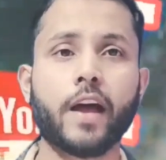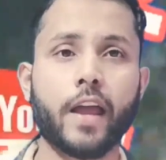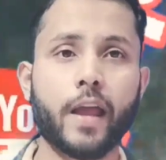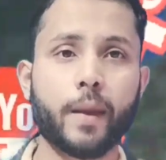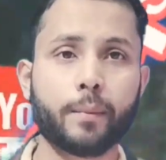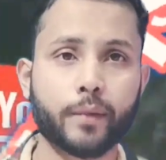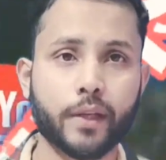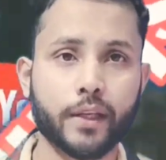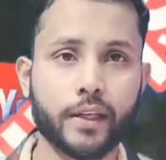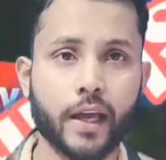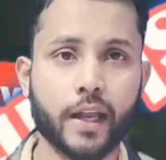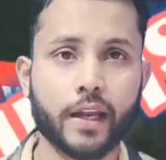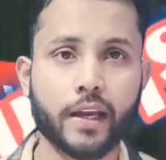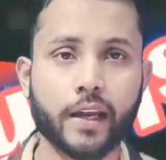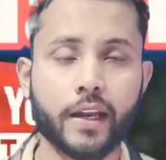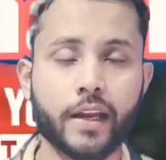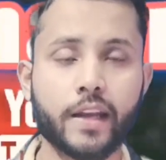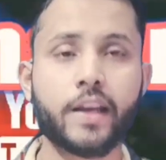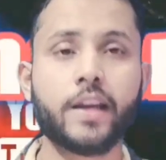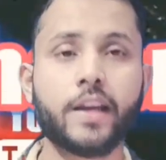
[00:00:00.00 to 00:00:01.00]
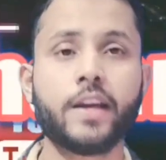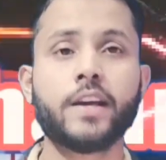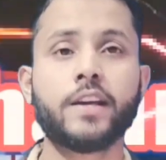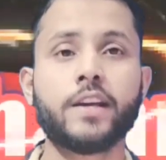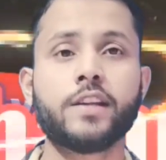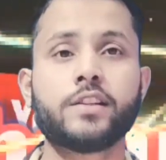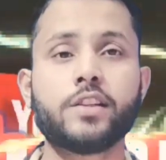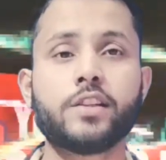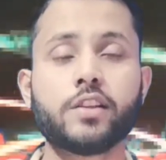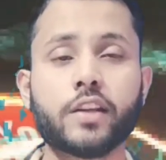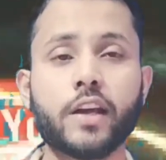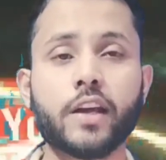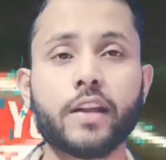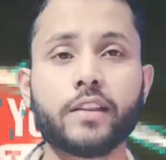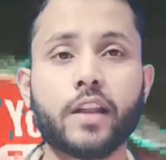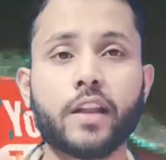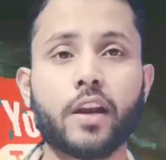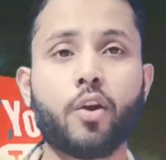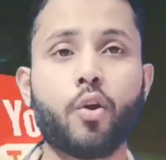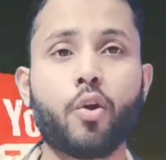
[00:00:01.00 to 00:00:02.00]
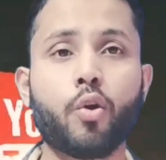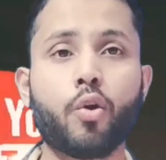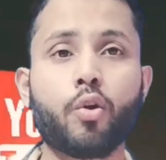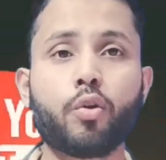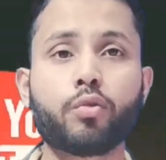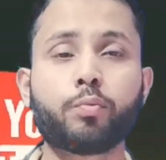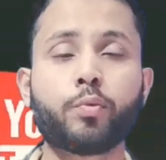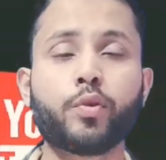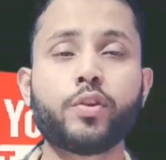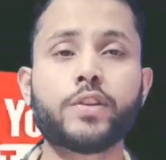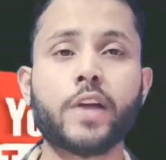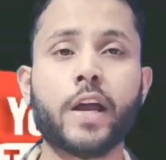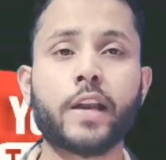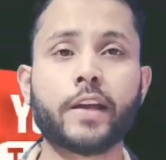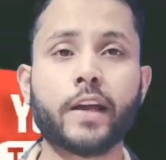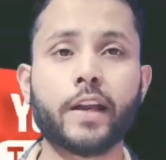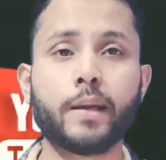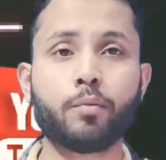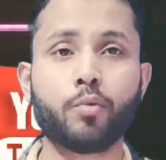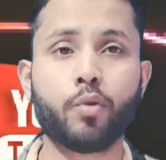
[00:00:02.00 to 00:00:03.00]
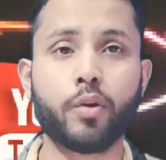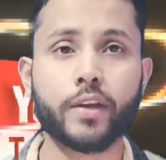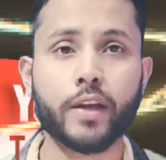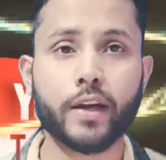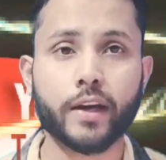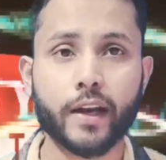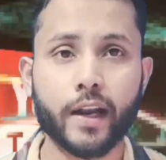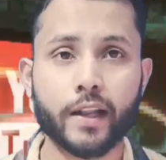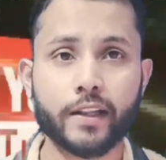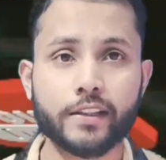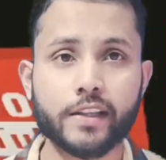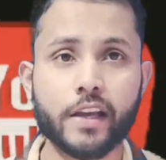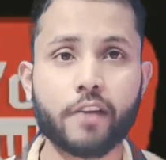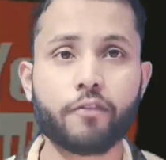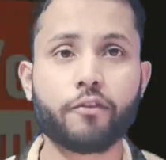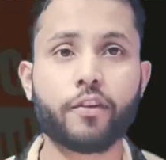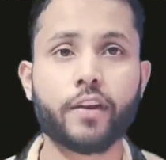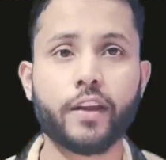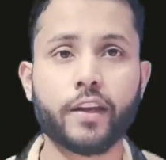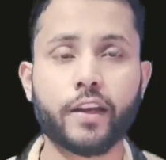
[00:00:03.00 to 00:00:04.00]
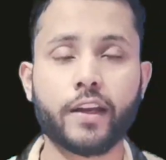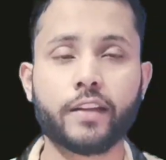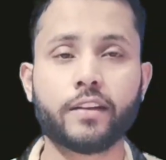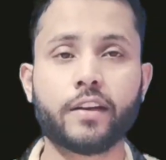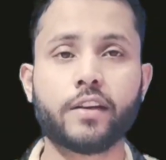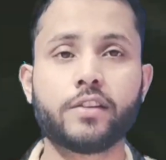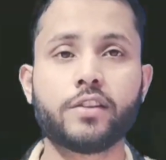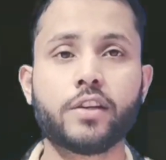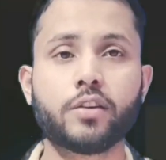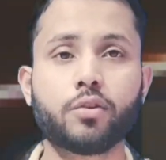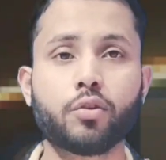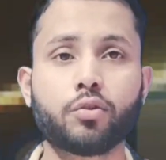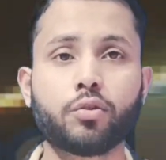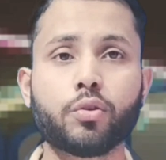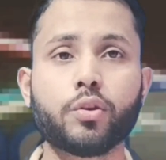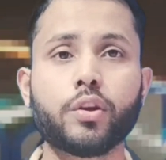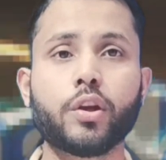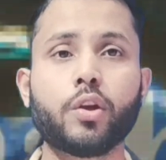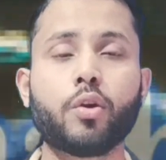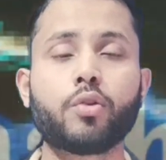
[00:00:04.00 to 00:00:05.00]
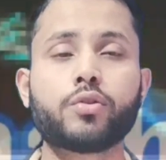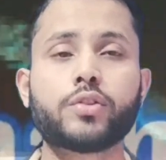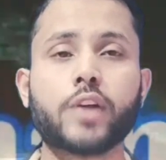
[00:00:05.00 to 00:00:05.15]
ऐसा ऐप तैयार करें जिसके अंदर लोगों को पूरी जानकारी मुहैया करा दी जाए फ्री के अंदर जी हाँ दोस्तों ये